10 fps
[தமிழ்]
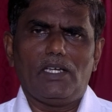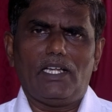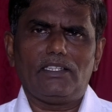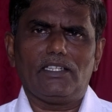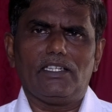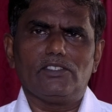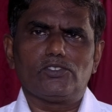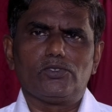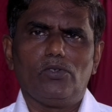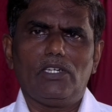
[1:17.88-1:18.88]
அந்த
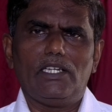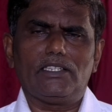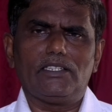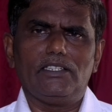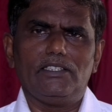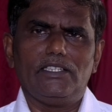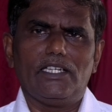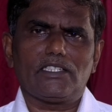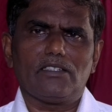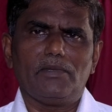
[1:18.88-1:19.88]
சூழ்நிலைக்கு
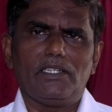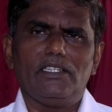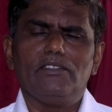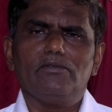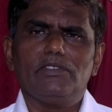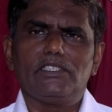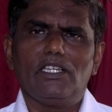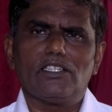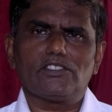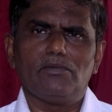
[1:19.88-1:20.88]
ஏற்றபடி
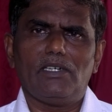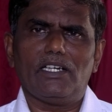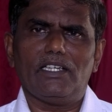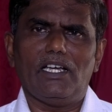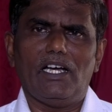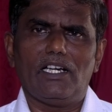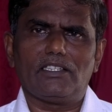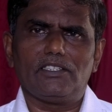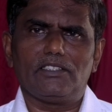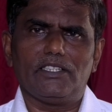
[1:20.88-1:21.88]
வித்தியாசமான
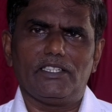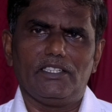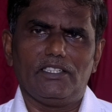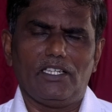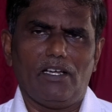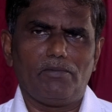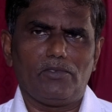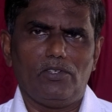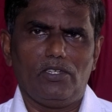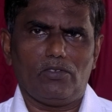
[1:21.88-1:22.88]
அர்த்தத்தை நாம்
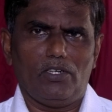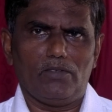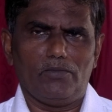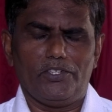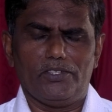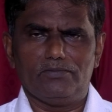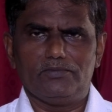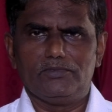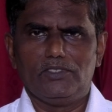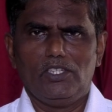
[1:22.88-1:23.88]
கொள்ள முடியும்
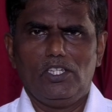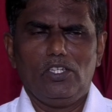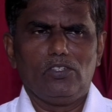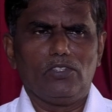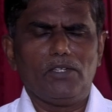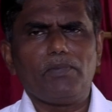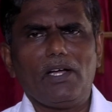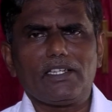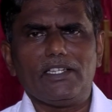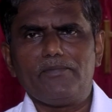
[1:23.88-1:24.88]

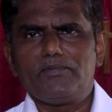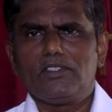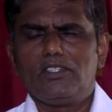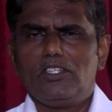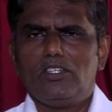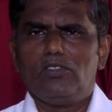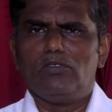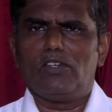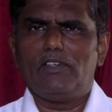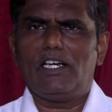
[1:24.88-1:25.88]
குறிப்பாக
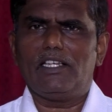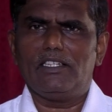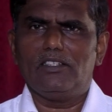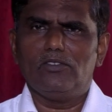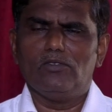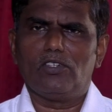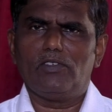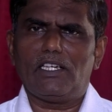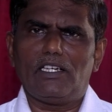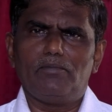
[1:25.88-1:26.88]
ஒருவேளை
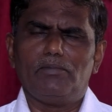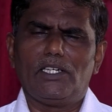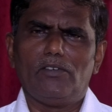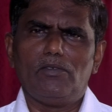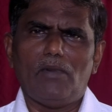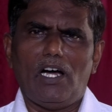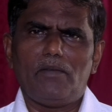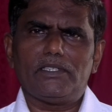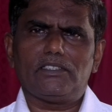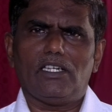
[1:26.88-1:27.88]
ஒருவர் மிகவும்
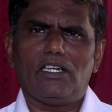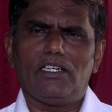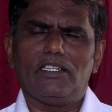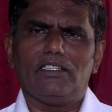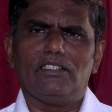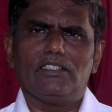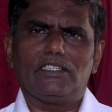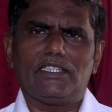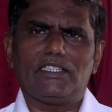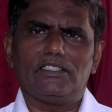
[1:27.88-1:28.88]
ஆபத்தான
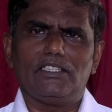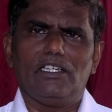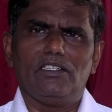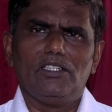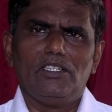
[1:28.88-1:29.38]
கட்டத்தில்